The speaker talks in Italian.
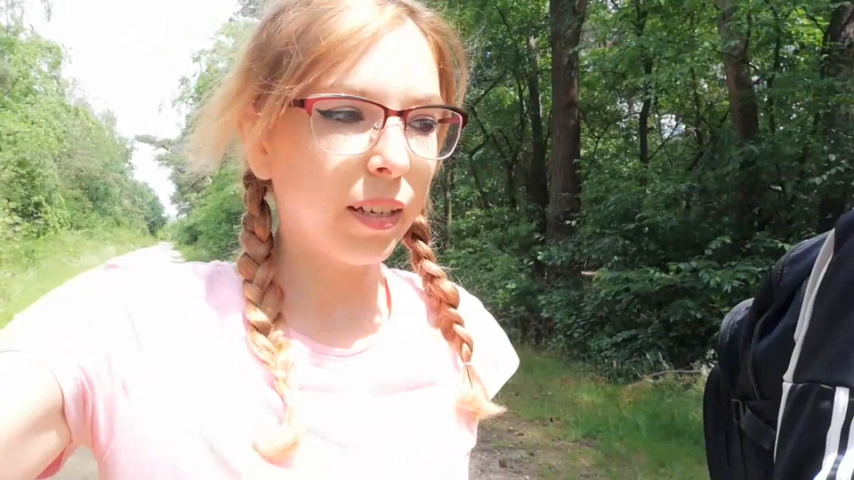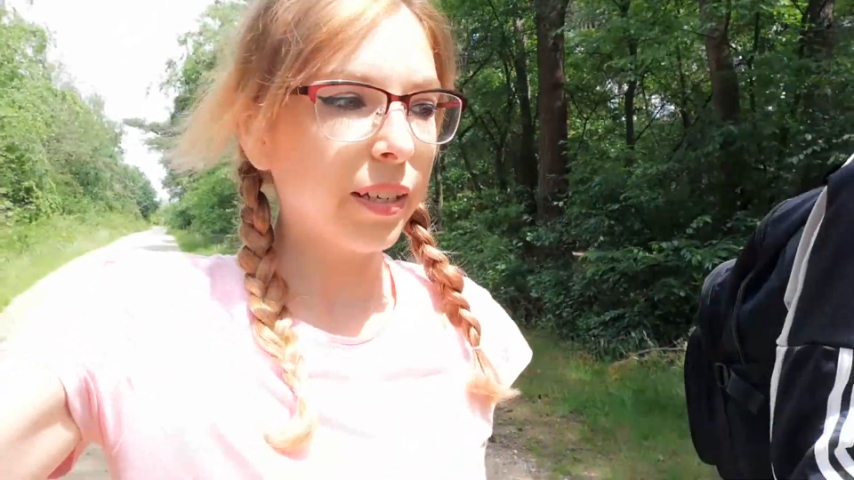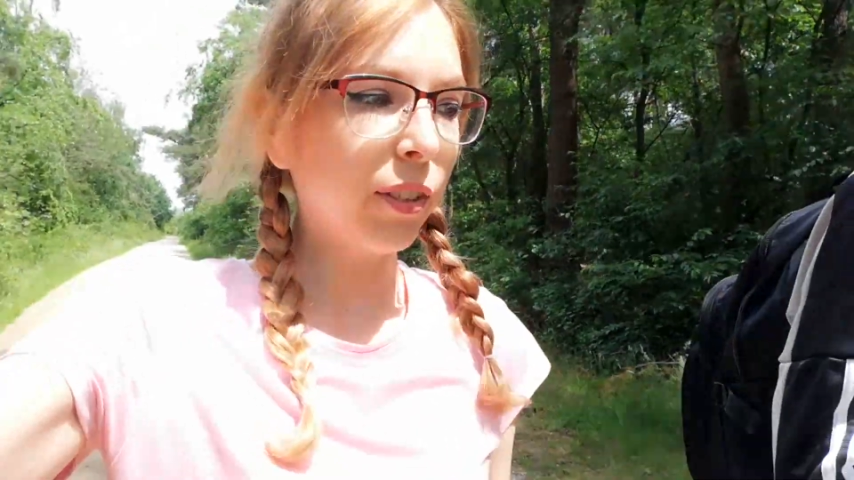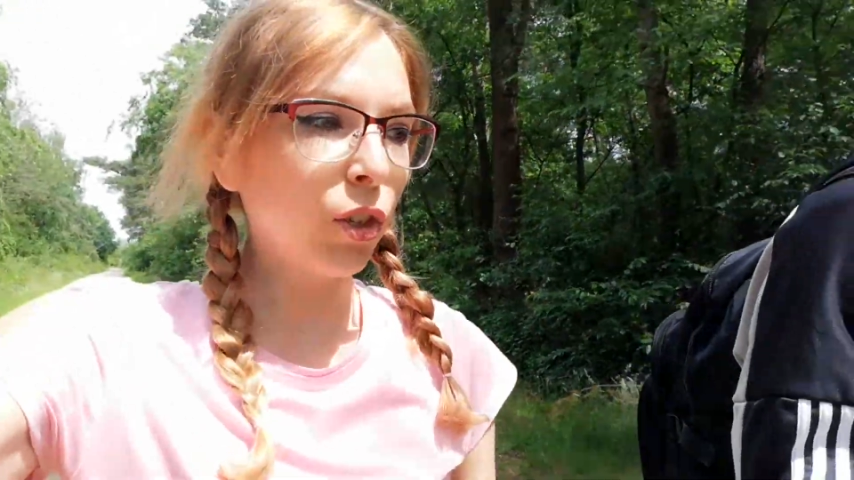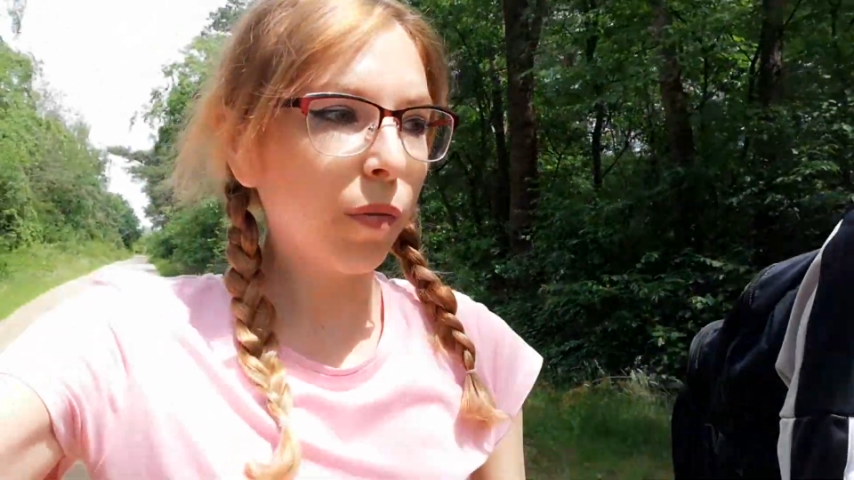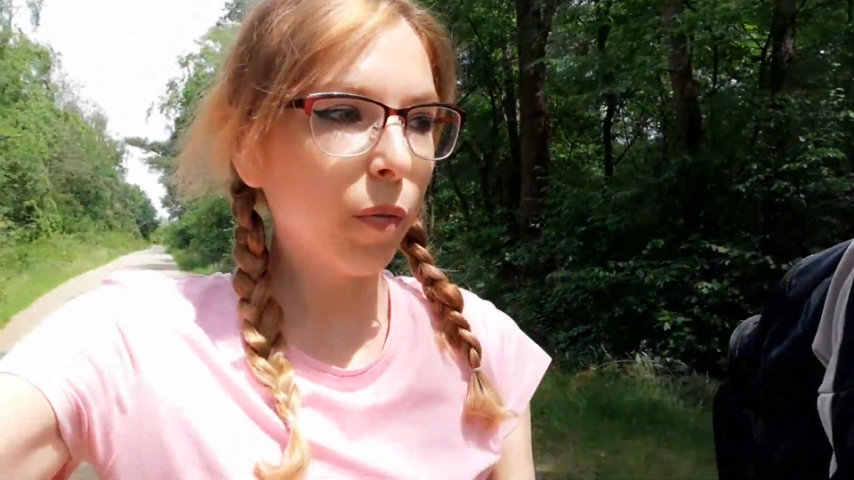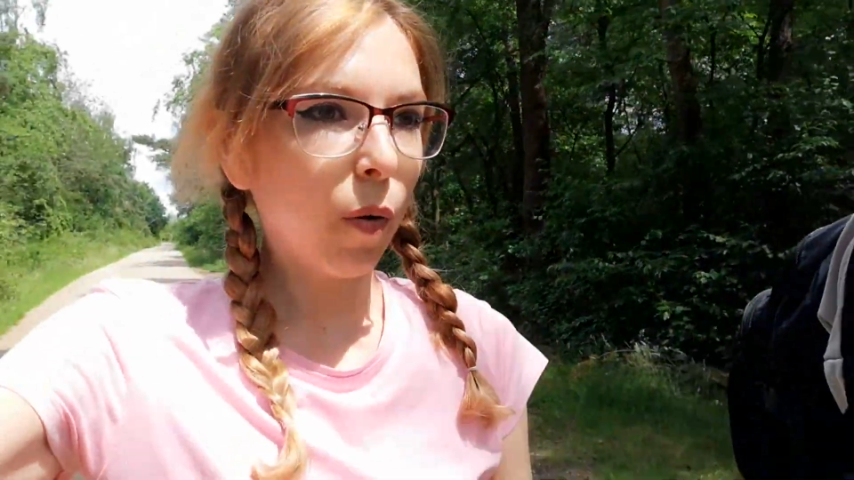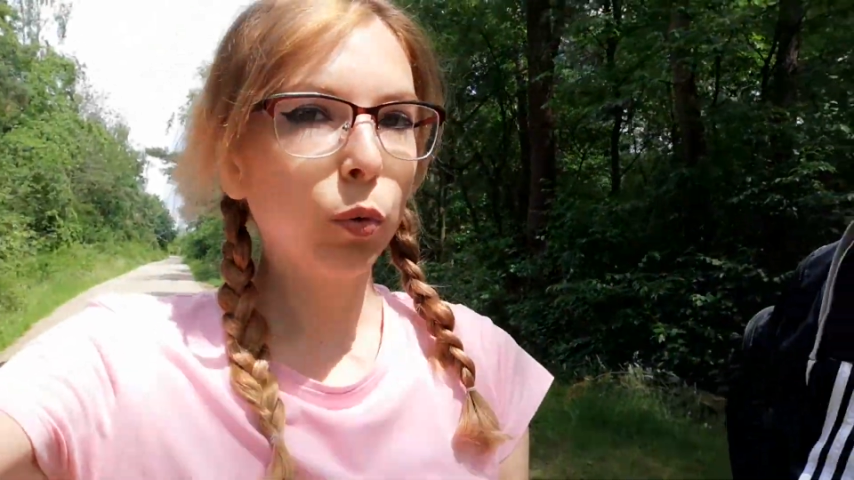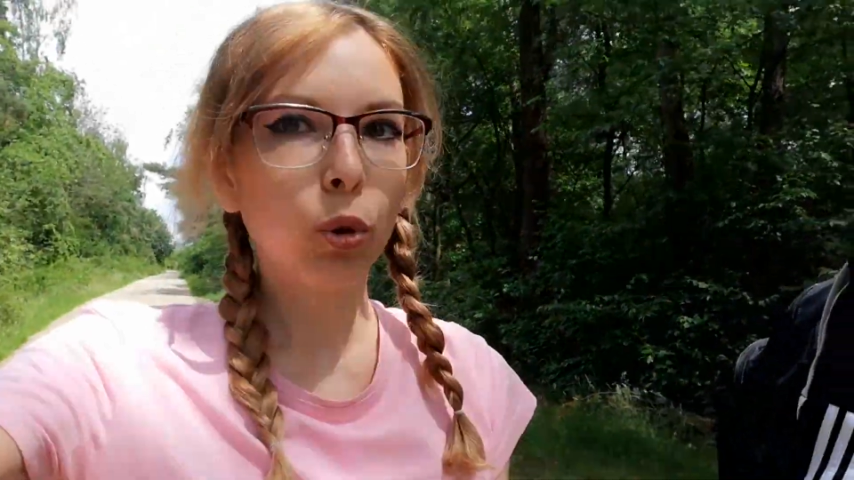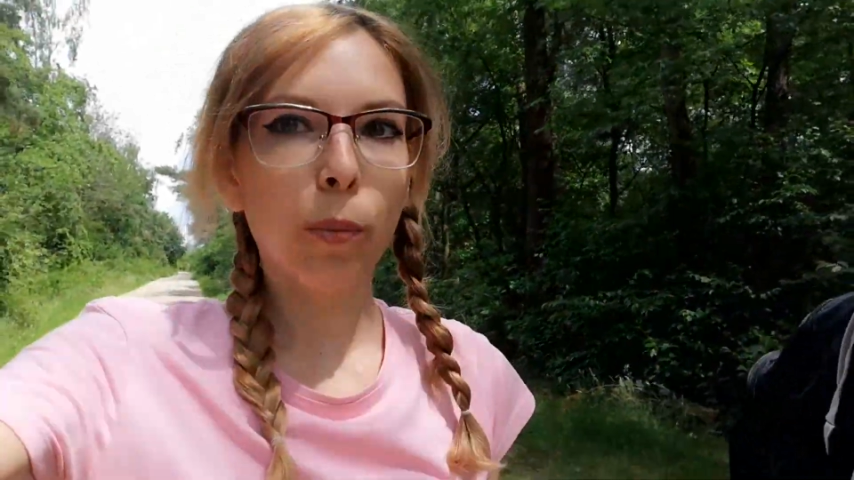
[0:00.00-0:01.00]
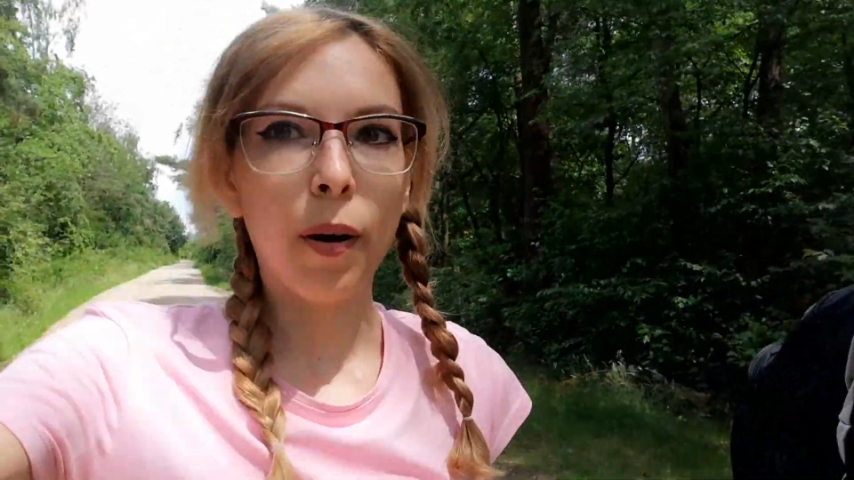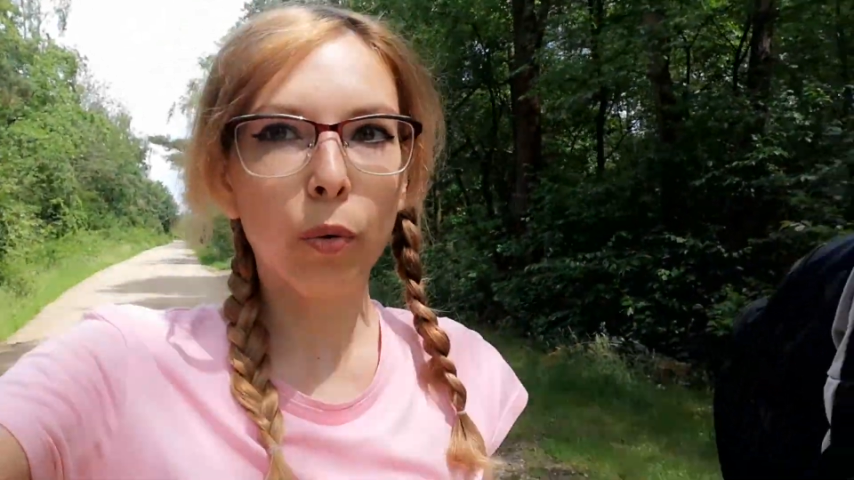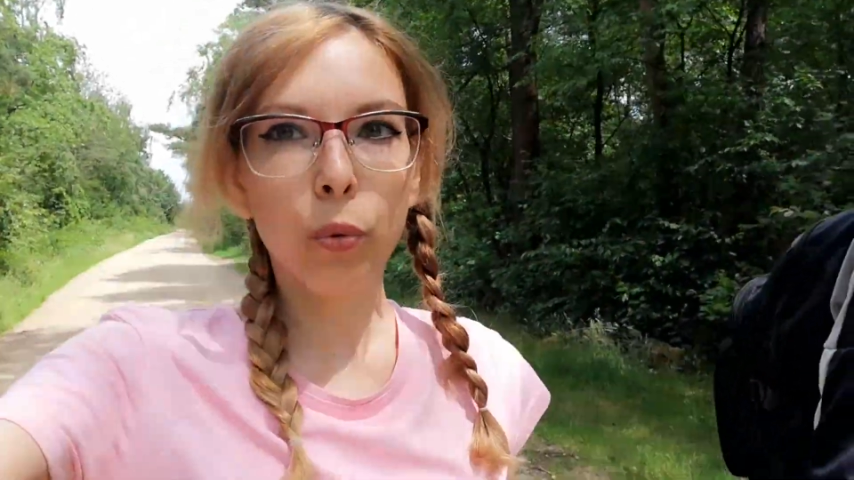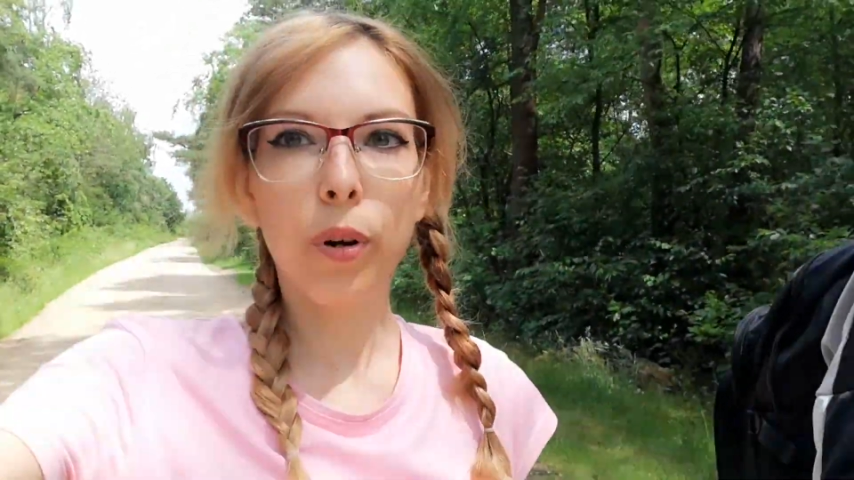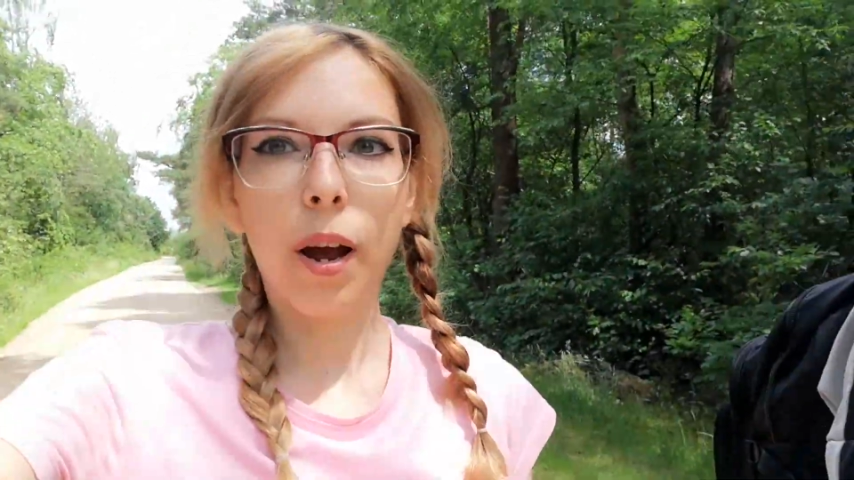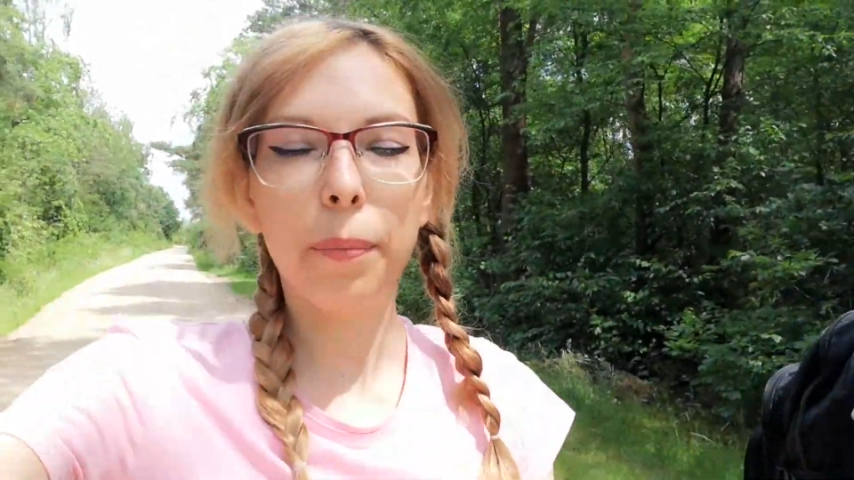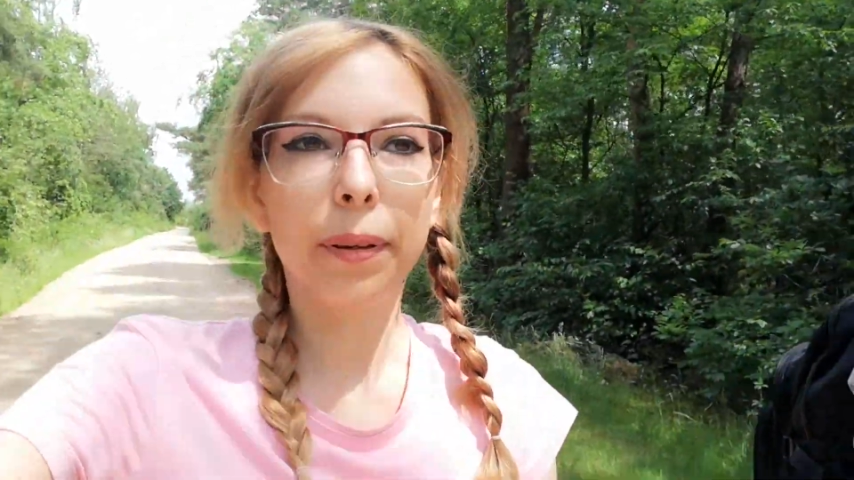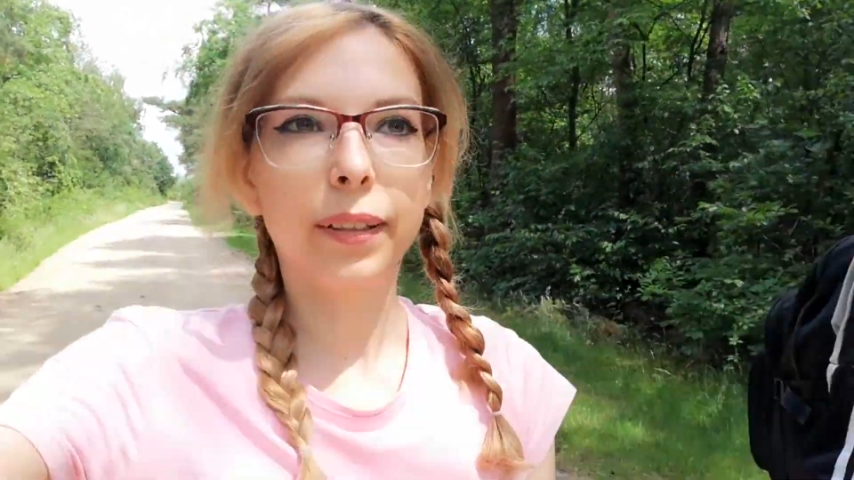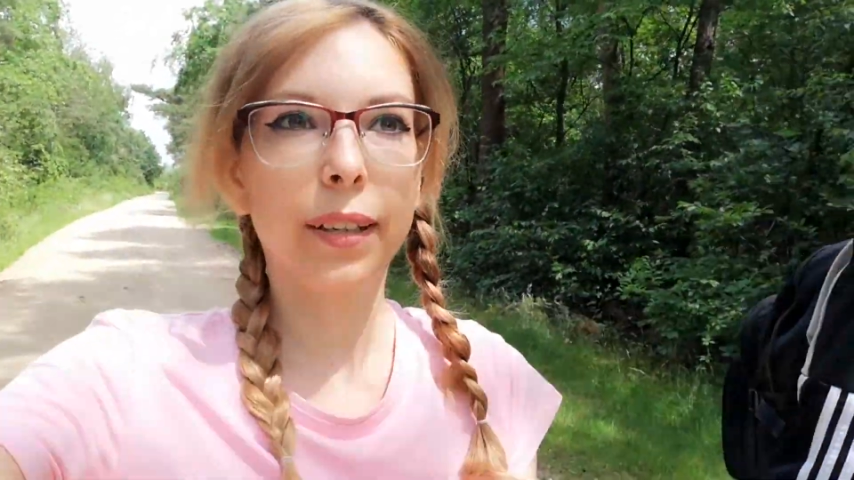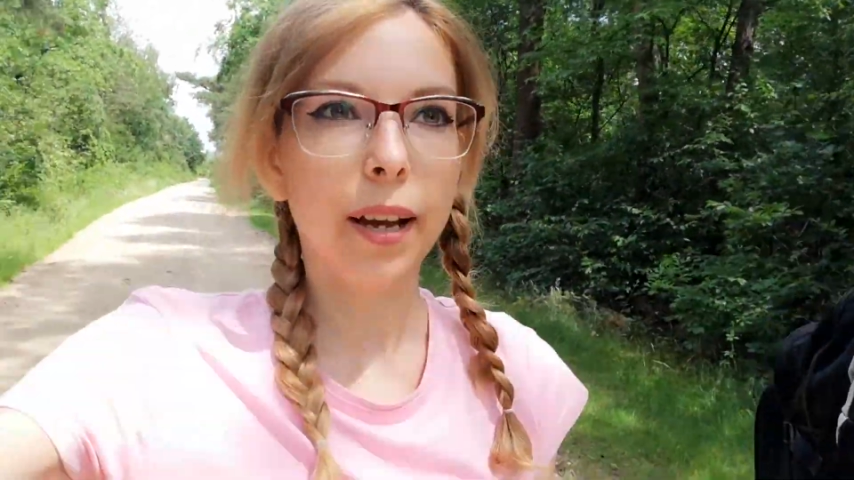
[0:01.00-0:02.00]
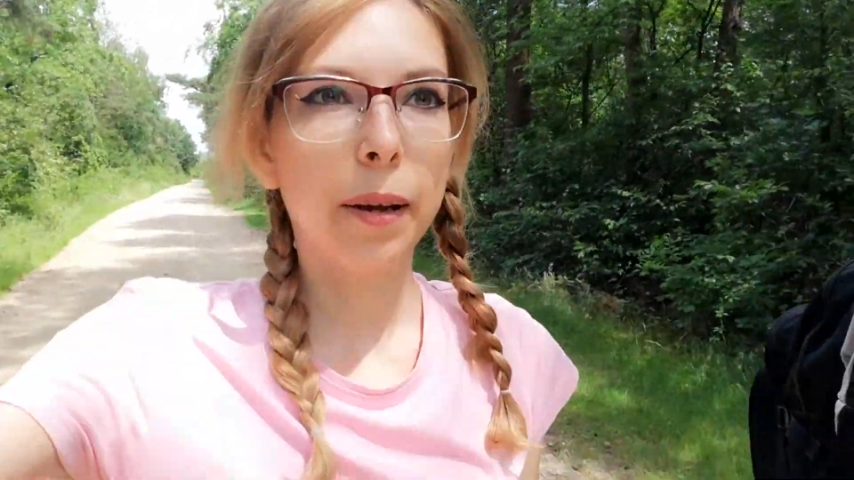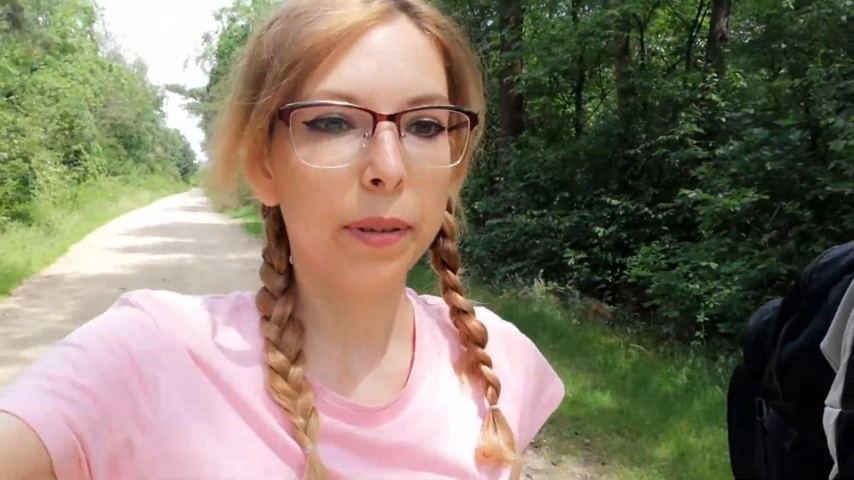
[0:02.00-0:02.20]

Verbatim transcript: All'inizio avevo avuto paura perché